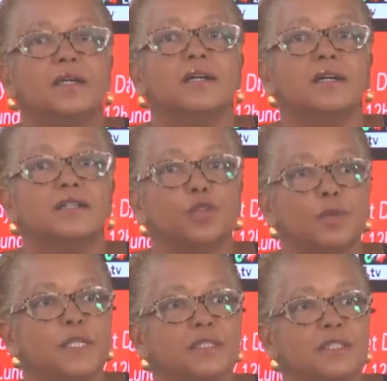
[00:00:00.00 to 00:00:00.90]
en
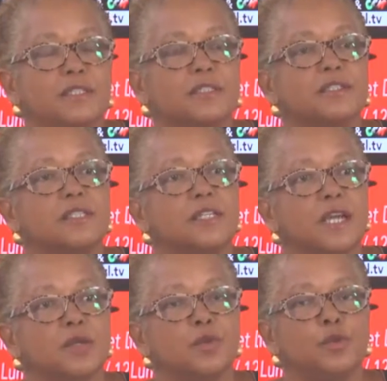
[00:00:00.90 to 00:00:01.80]
2010, quand il y
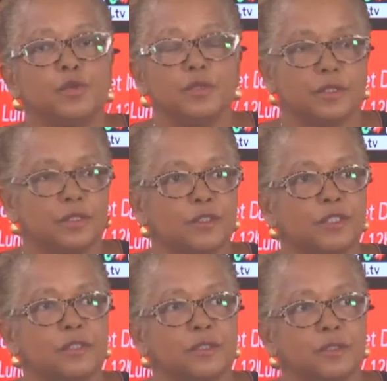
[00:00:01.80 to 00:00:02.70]
a eu euh,
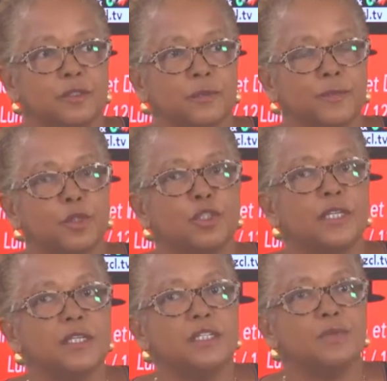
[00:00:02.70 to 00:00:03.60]
le,
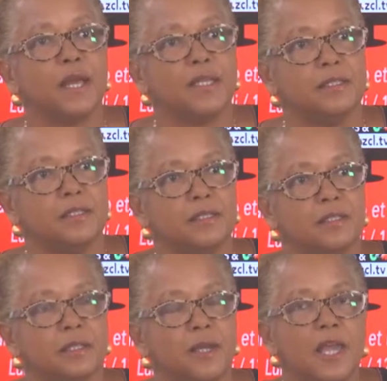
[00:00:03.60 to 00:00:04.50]
séisme à Haïti,
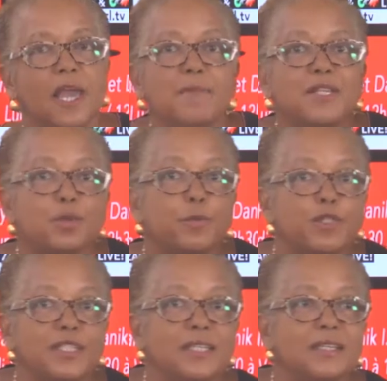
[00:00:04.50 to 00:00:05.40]
eh bien, ce
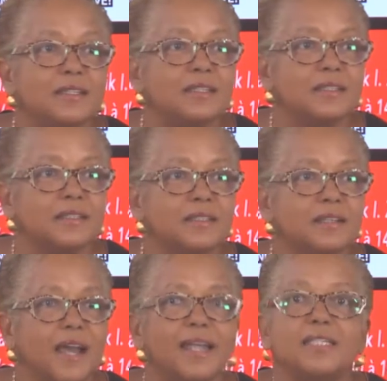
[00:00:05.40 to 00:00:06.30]
petit guide
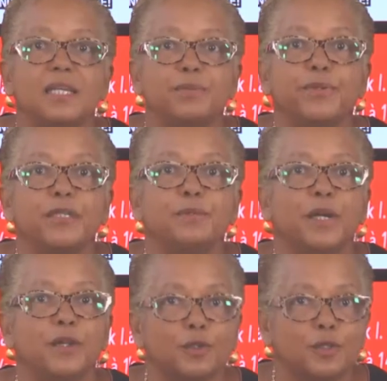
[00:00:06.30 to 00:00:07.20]
a été pris
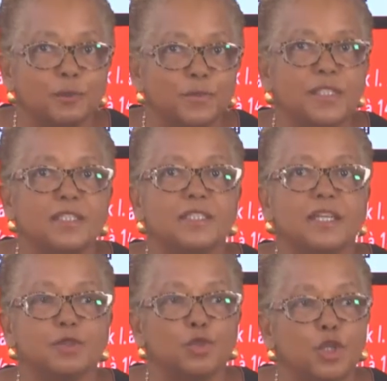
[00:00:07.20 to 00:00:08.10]
par le
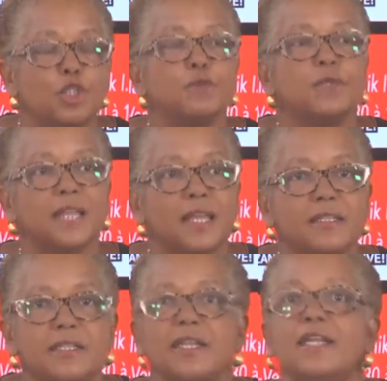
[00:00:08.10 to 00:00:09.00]
ministère du Logement
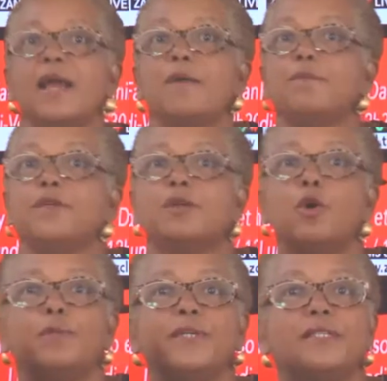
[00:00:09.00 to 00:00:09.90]
d'Haïti et l'a
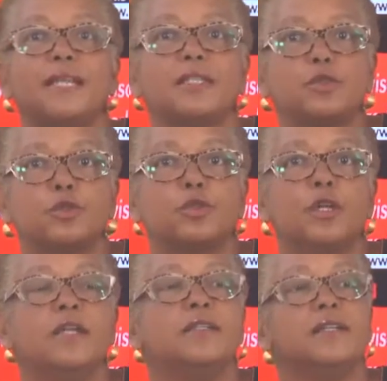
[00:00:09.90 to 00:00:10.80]
repris texto
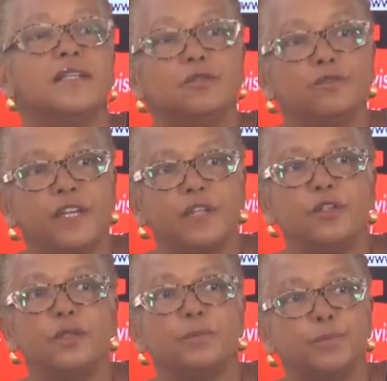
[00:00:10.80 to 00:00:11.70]
dans les nouvelles
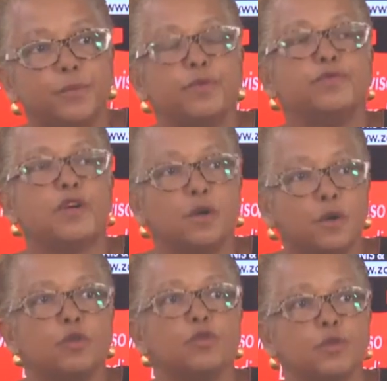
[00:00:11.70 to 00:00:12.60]
normes pour pouvoir
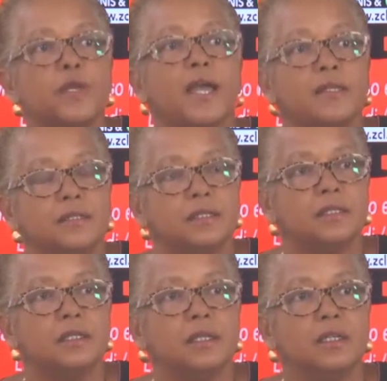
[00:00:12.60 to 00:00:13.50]
reconstruire
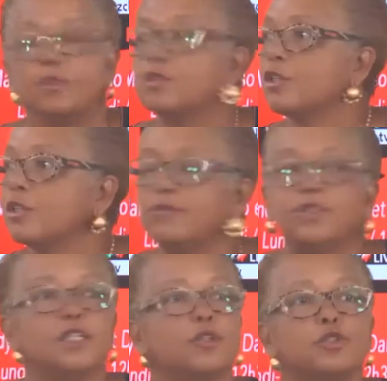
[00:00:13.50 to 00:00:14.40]
Haïti. Donc, ce qui
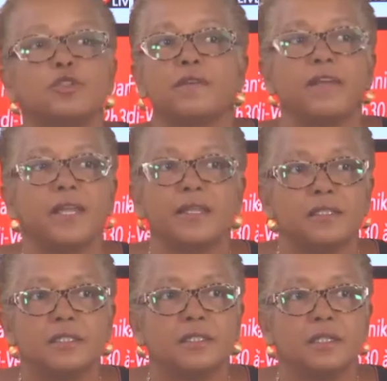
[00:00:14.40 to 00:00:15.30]
veut dire que ce travail existe.